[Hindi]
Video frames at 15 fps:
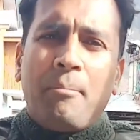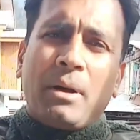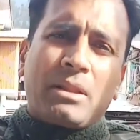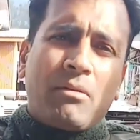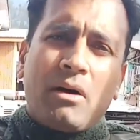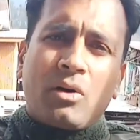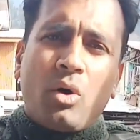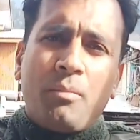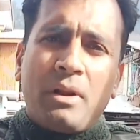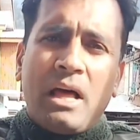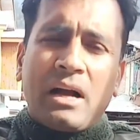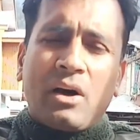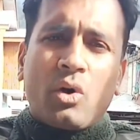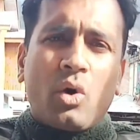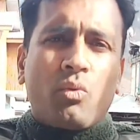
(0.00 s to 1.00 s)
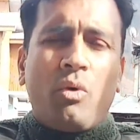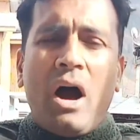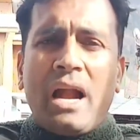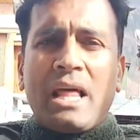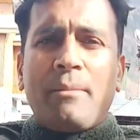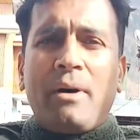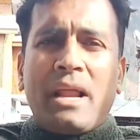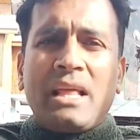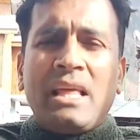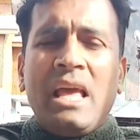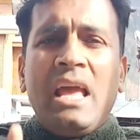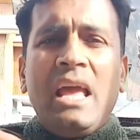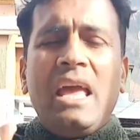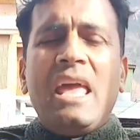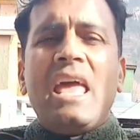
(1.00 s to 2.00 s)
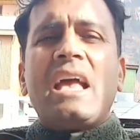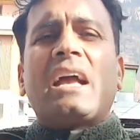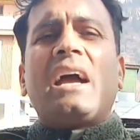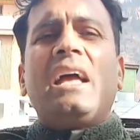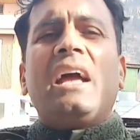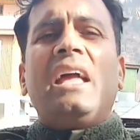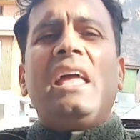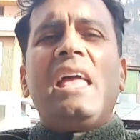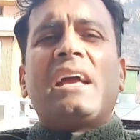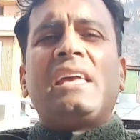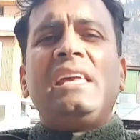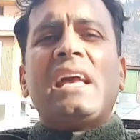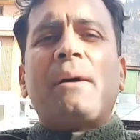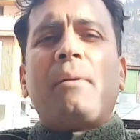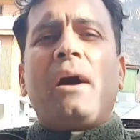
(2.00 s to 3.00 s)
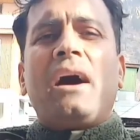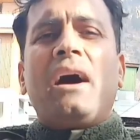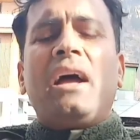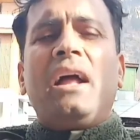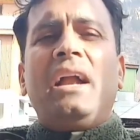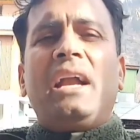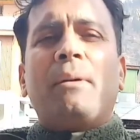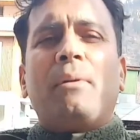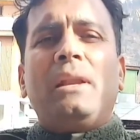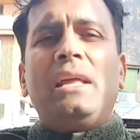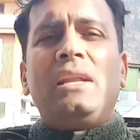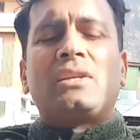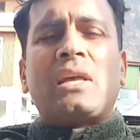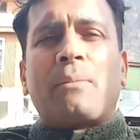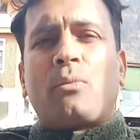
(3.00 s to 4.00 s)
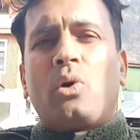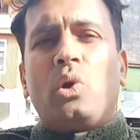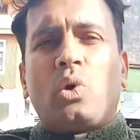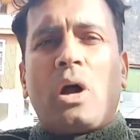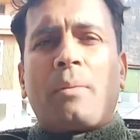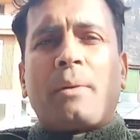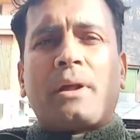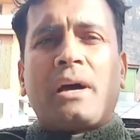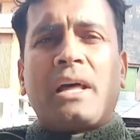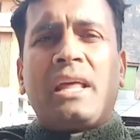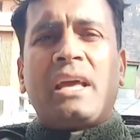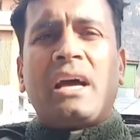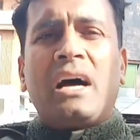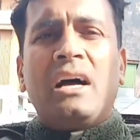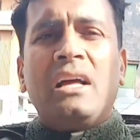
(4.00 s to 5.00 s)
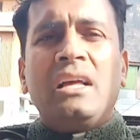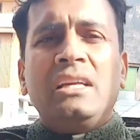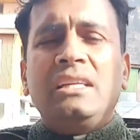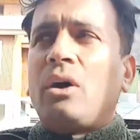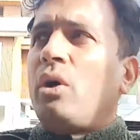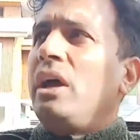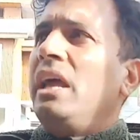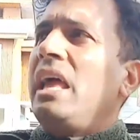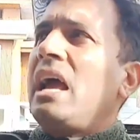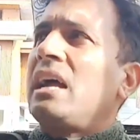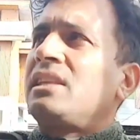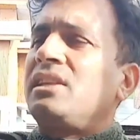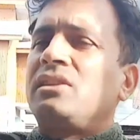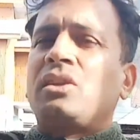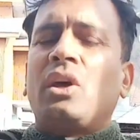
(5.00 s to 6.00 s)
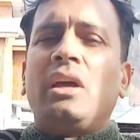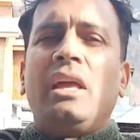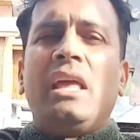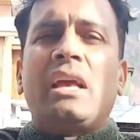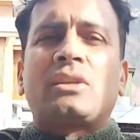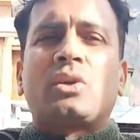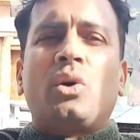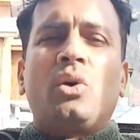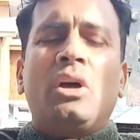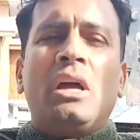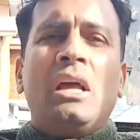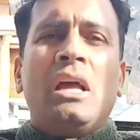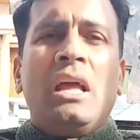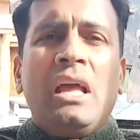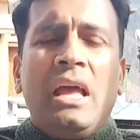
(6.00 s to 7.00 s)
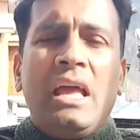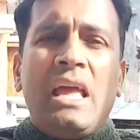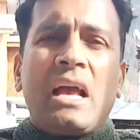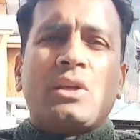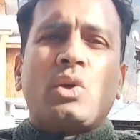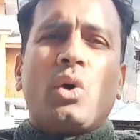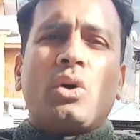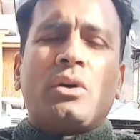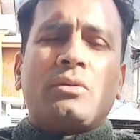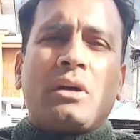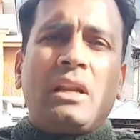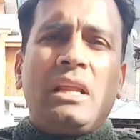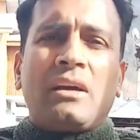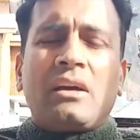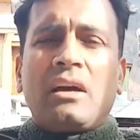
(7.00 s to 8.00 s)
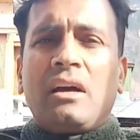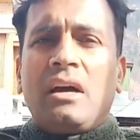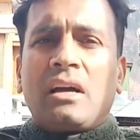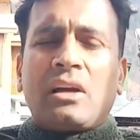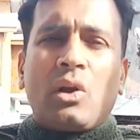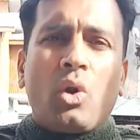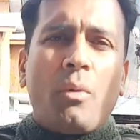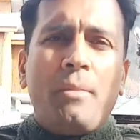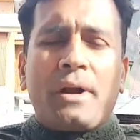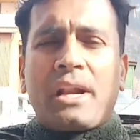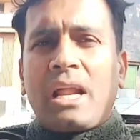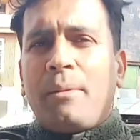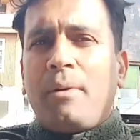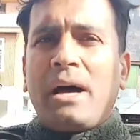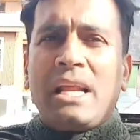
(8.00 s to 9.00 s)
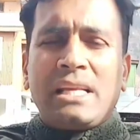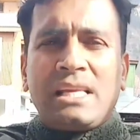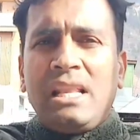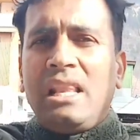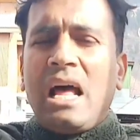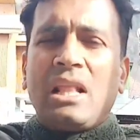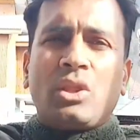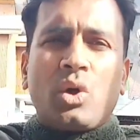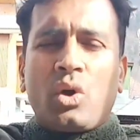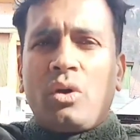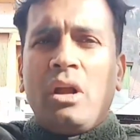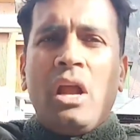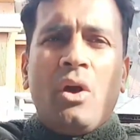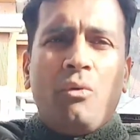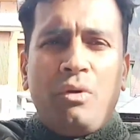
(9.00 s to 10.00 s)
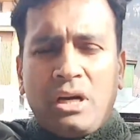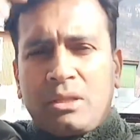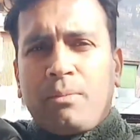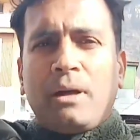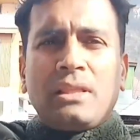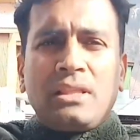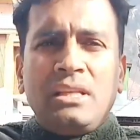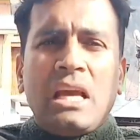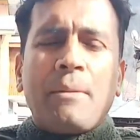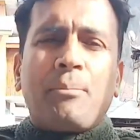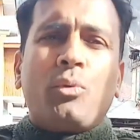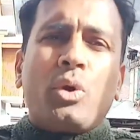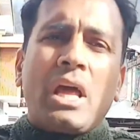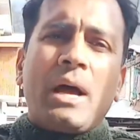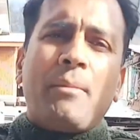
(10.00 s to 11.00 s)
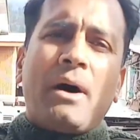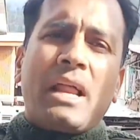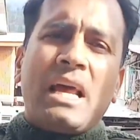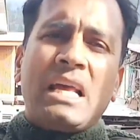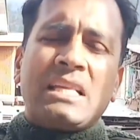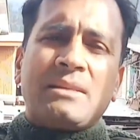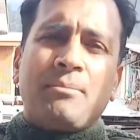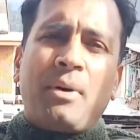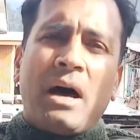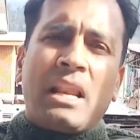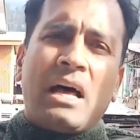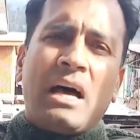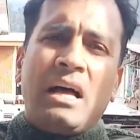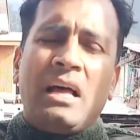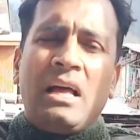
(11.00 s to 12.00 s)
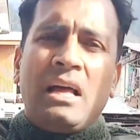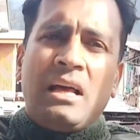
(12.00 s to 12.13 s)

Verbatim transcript: भद्रवा को मिलाकर और वार्ड हमारे एक एक ही अब ए डबल ई सबको लुकआफ्टर करेगा ये कोई एक सौ एक सौ एक सौ किलोमीटर हमारी इसकी लेंथ और विथ बनती है पूरे हमारे भला भाला